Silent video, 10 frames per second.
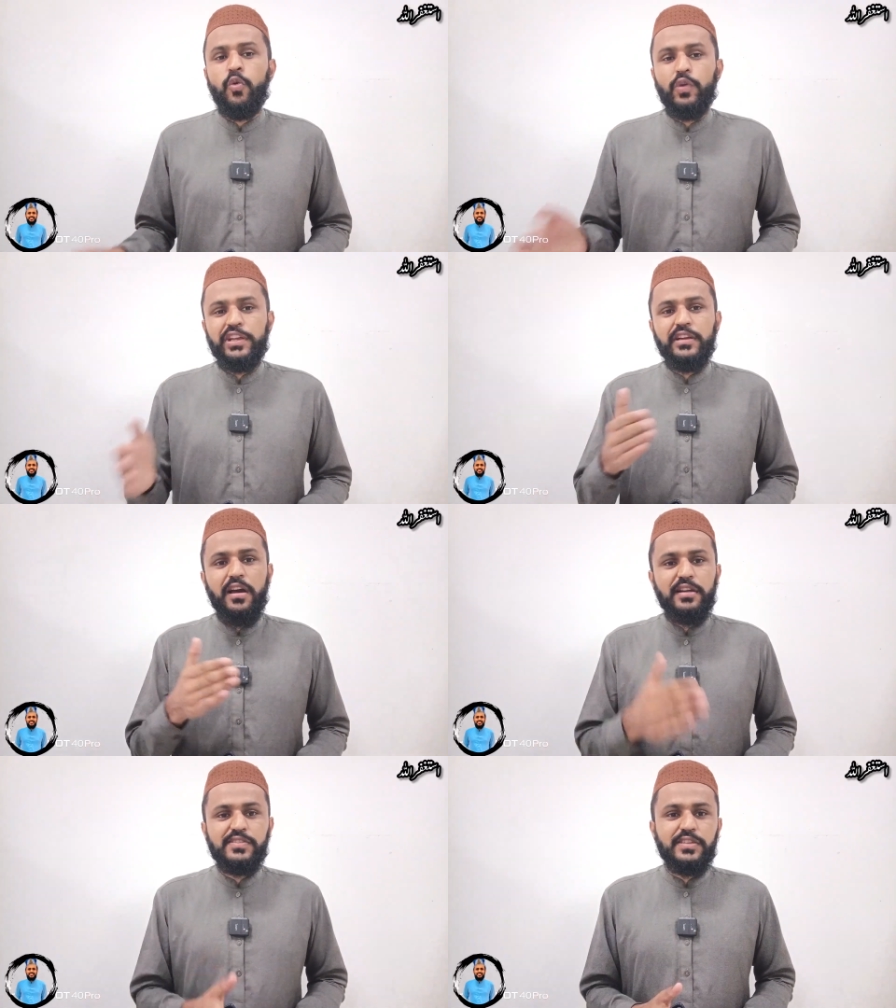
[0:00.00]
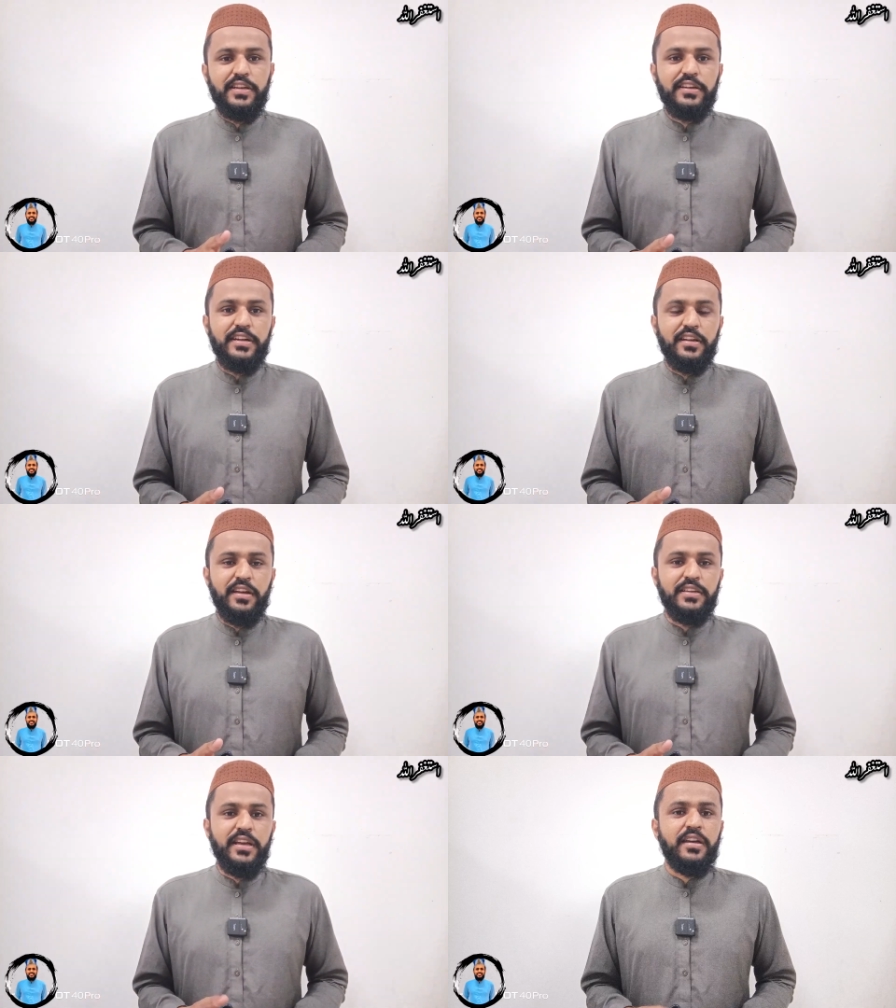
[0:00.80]
और एक अनस्किल्ड
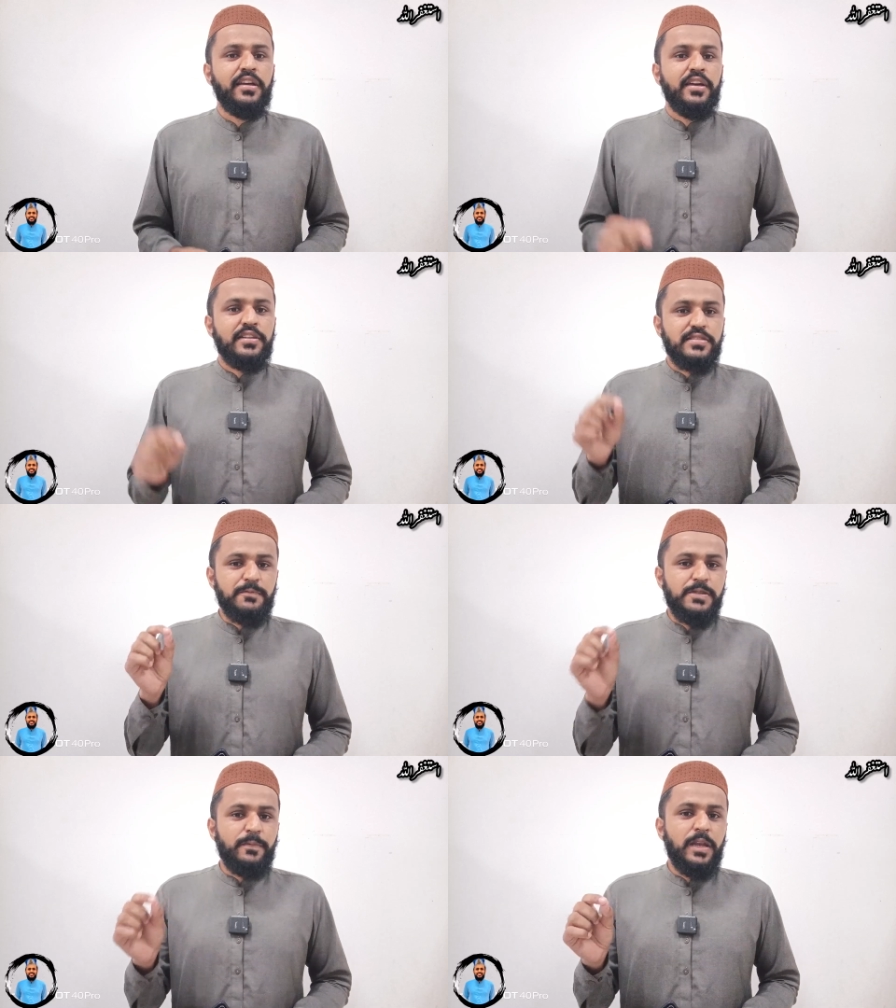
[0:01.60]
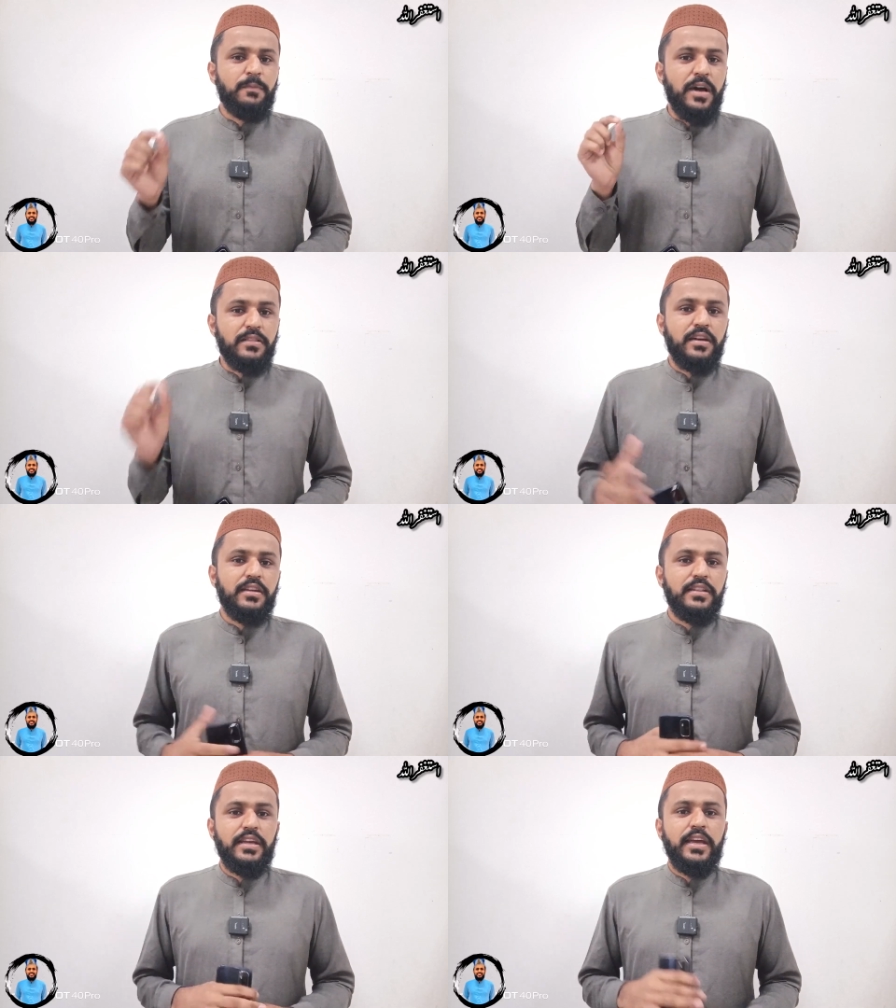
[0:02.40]
कैटेगरी है सबसे पहले बात कर
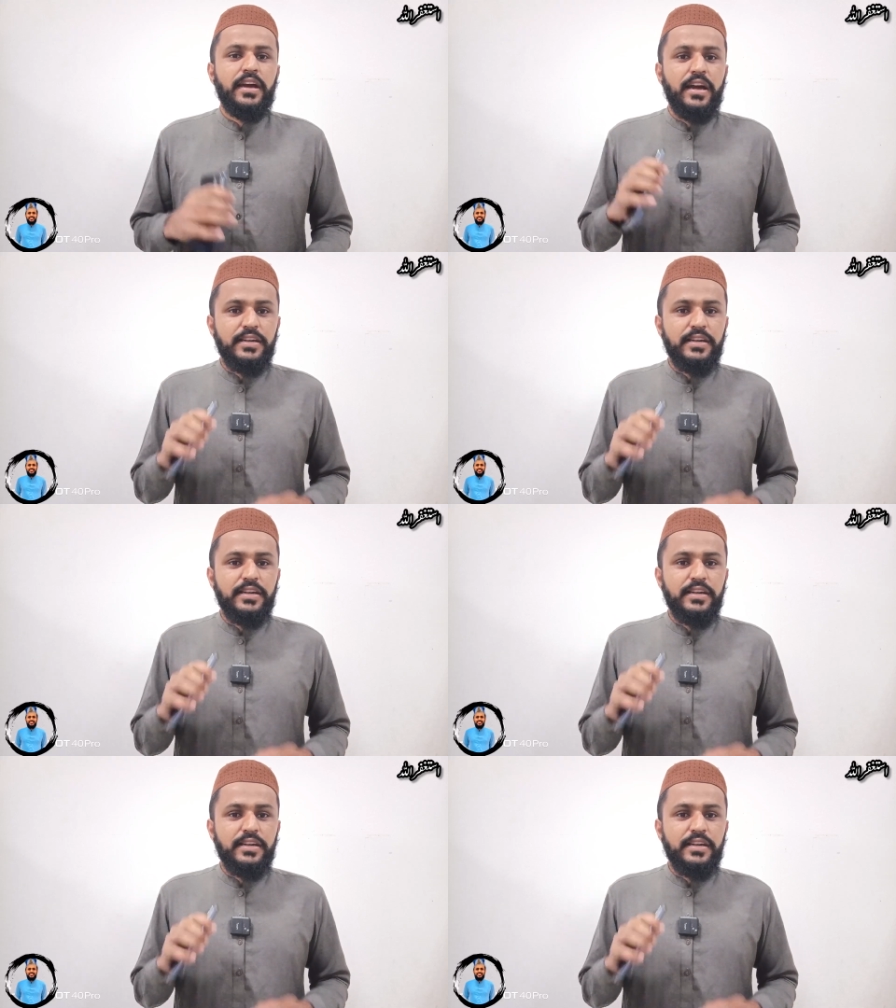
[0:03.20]
लेते हैं